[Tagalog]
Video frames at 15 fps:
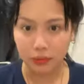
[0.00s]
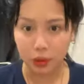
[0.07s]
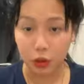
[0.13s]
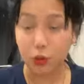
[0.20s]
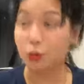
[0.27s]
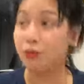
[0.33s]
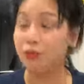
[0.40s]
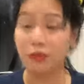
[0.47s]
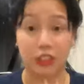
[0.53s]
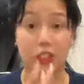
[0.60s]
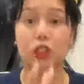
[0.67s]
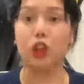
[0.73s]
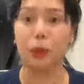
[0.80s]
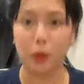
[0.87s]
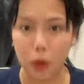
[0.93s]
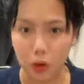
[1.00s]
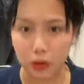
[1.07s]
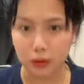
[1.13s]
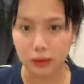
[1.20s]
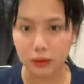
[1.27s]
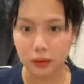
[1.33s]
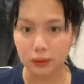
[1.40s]
Yung video
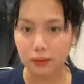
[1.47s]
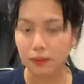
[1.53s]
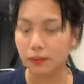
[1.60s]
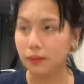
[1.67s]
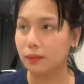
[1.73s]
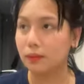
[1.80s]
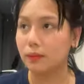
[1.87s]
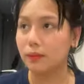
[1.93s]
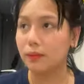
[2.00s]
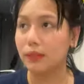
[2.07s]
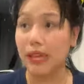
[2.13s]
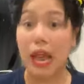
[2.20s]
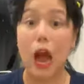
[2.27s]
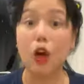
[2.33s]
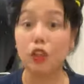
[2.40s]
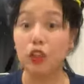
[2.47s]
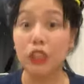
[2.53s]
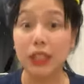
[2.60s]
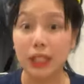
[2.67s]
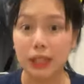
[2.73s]
mo. Kaya ako, G,